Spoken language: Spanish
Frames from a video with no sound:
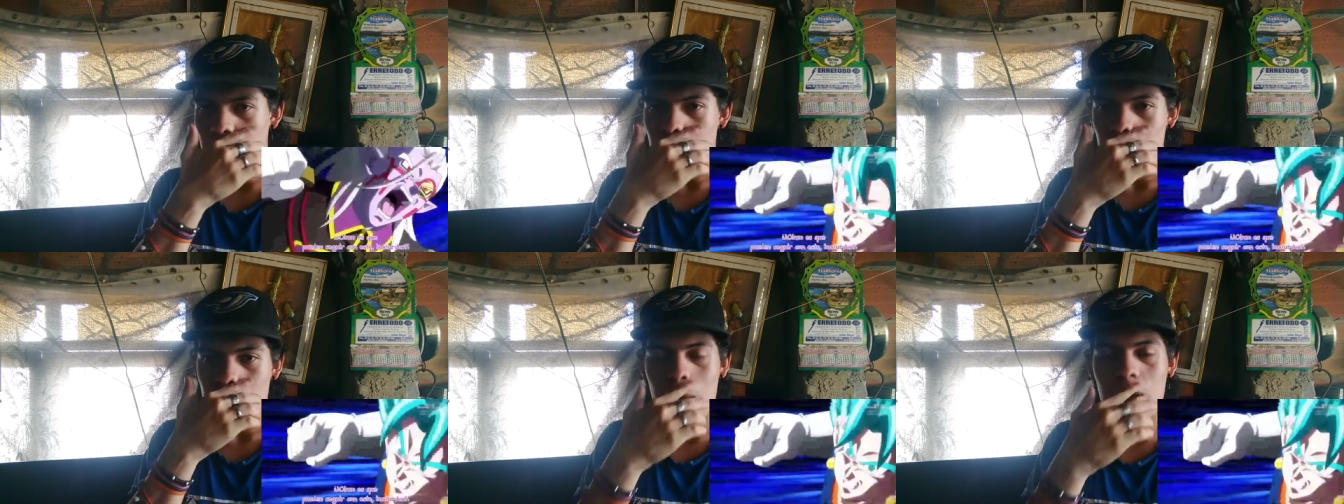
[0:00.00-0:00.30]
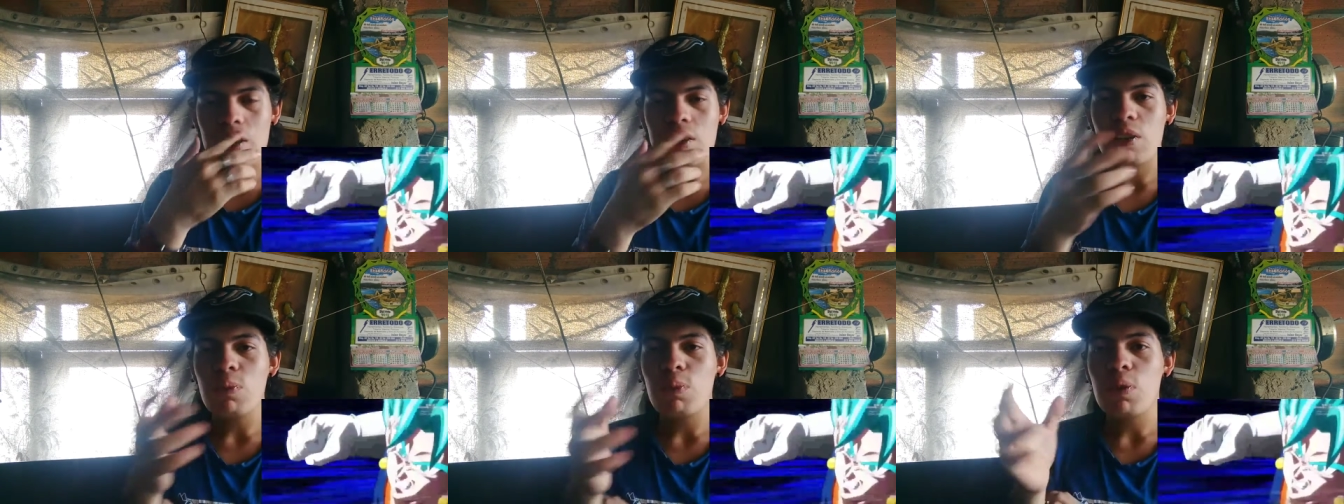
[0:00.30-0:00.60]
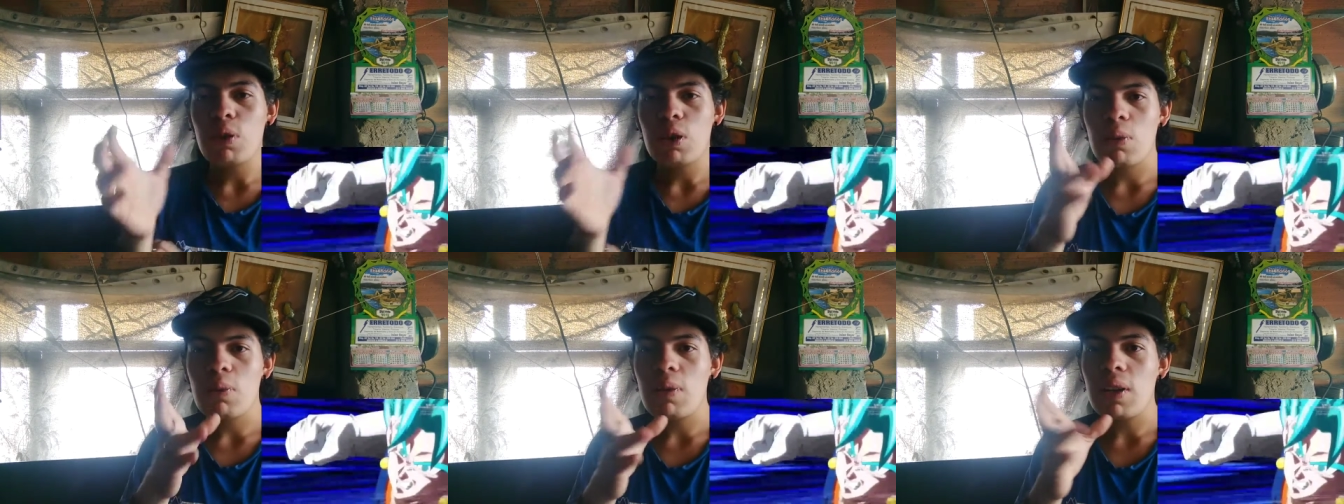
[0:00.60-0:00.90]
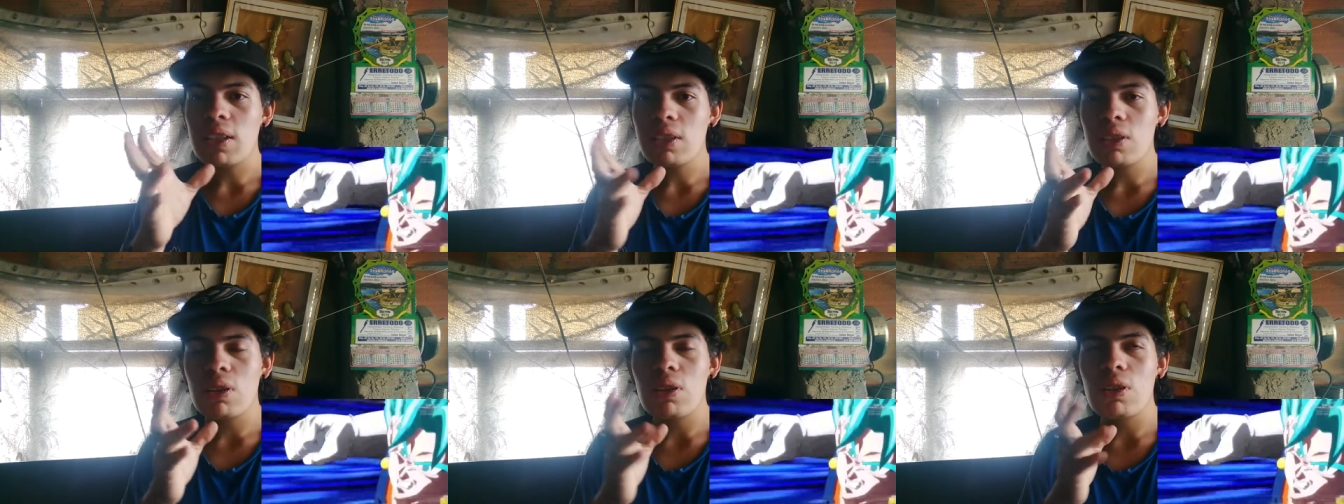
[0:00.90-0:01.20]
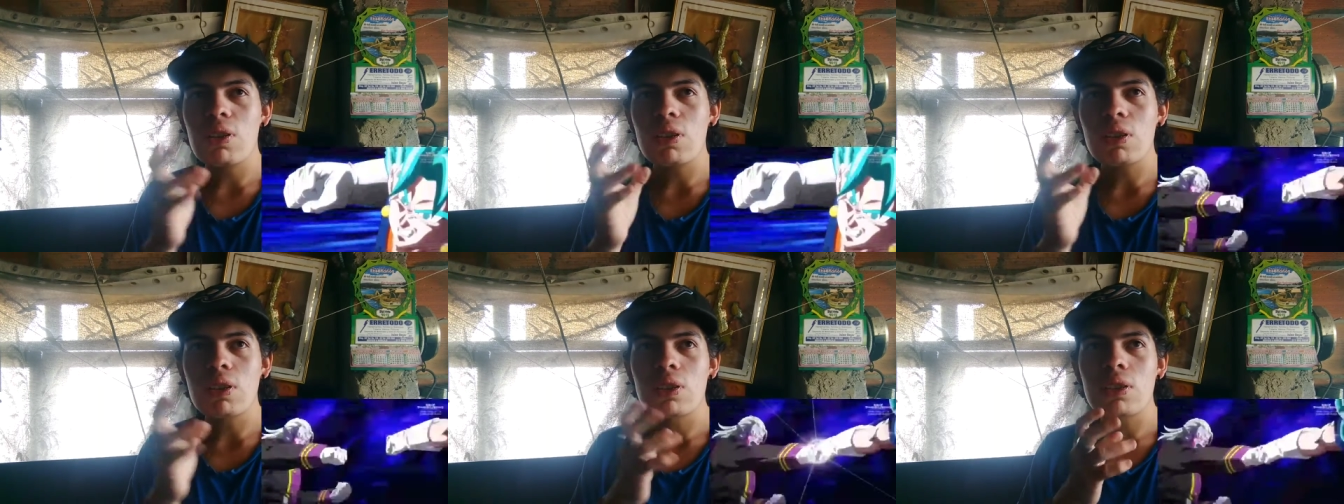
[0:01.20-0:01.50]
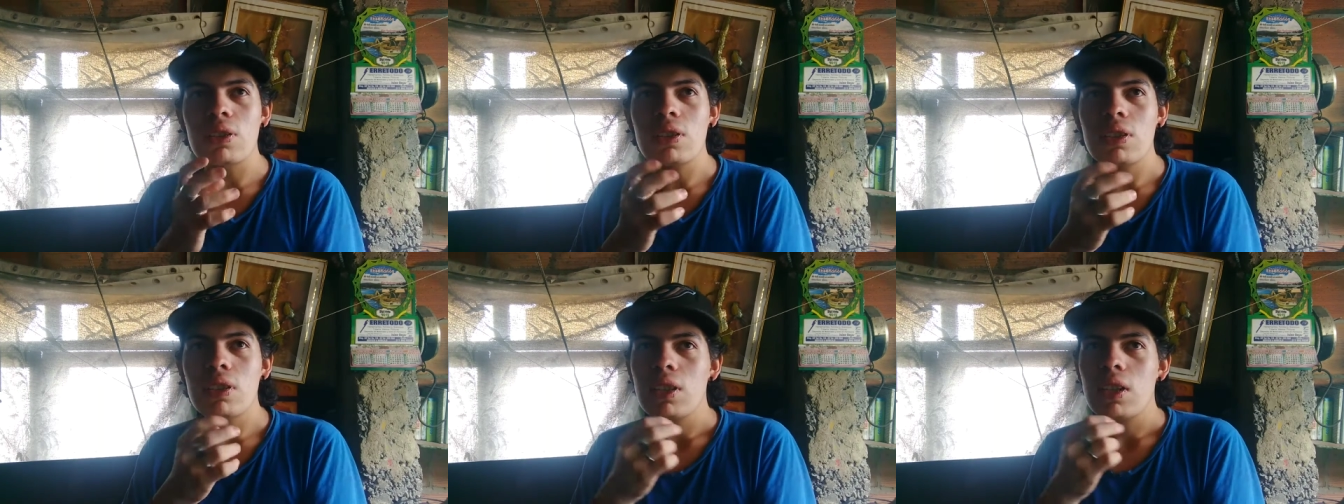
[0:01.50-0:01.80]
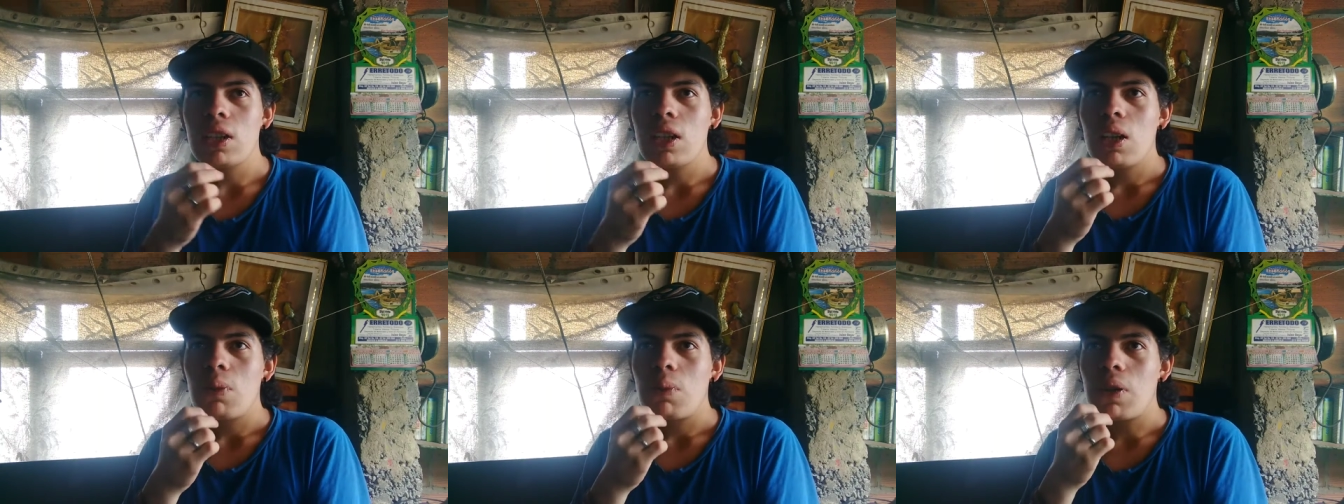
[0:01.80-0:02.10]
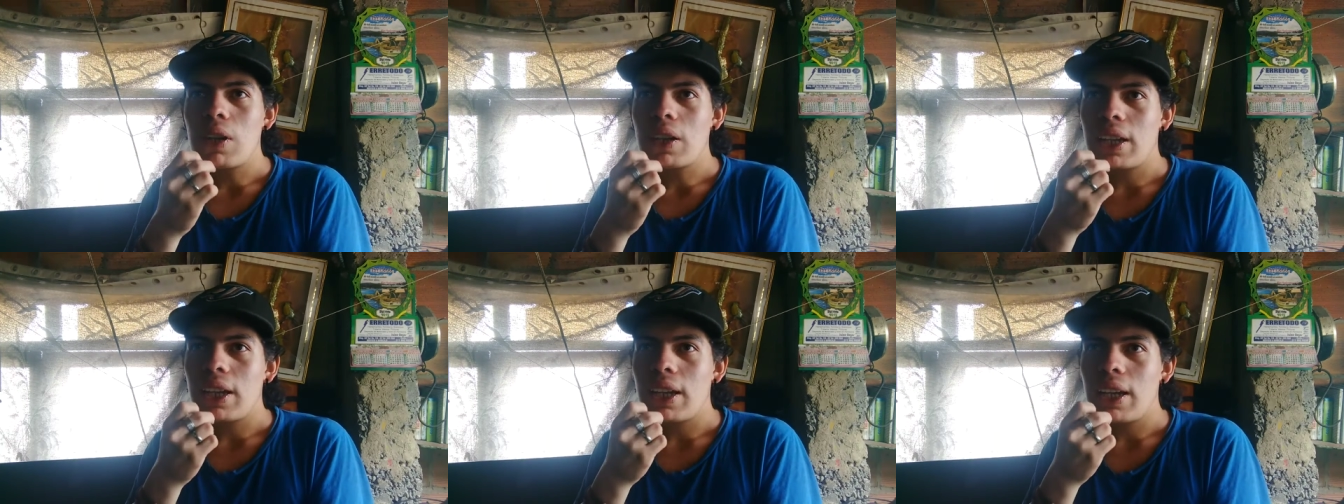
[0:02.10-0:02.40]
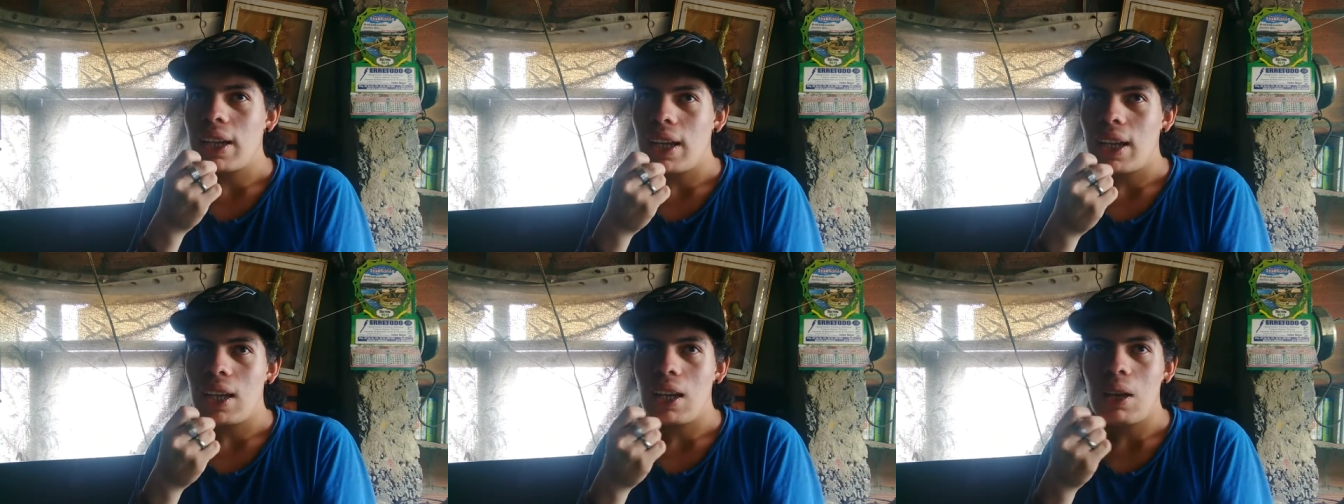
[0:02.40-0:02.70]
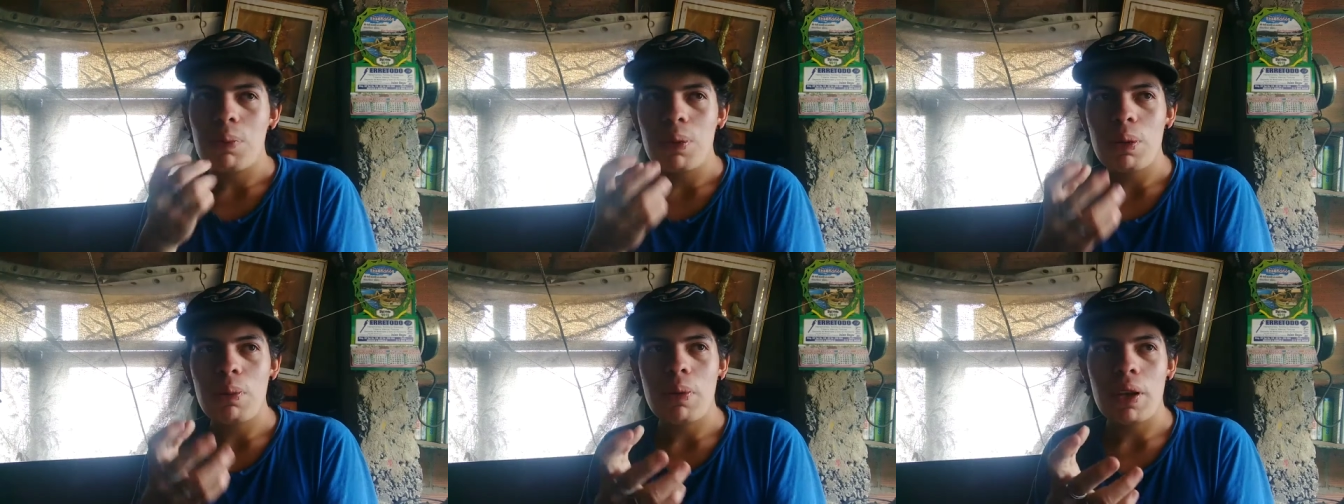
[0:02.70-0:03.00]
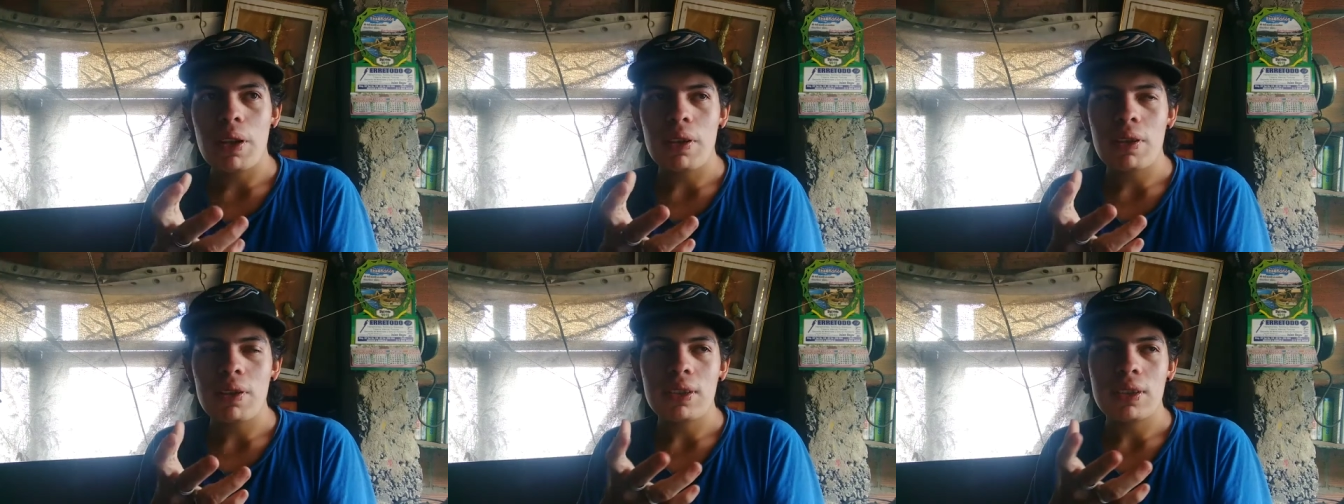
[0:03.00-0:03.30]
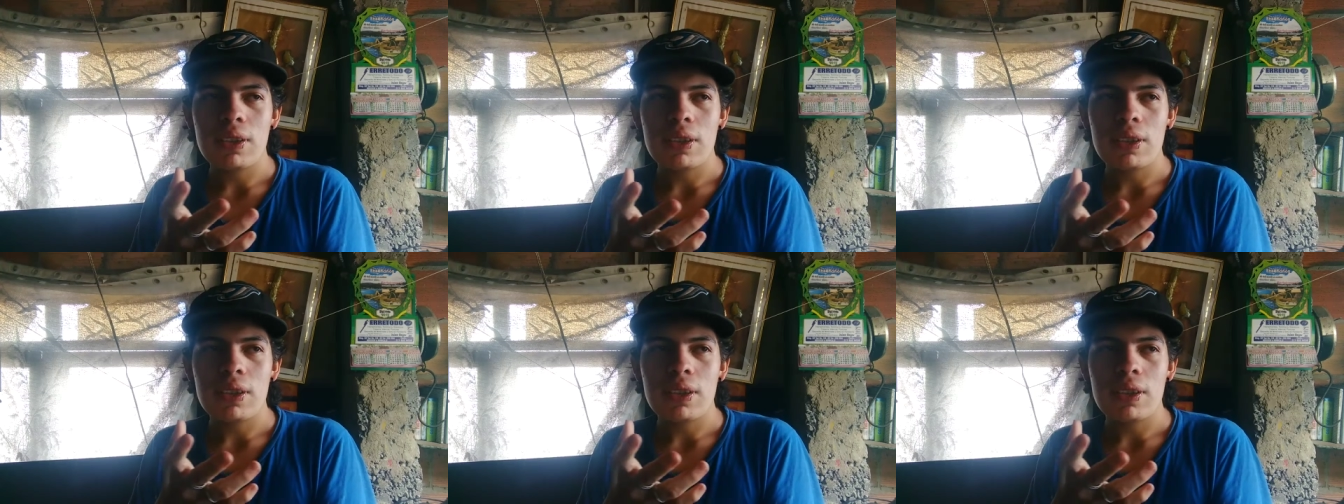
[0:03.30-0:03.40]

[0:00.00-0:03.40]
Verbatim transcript: va a ser un poco más corto porque en el primero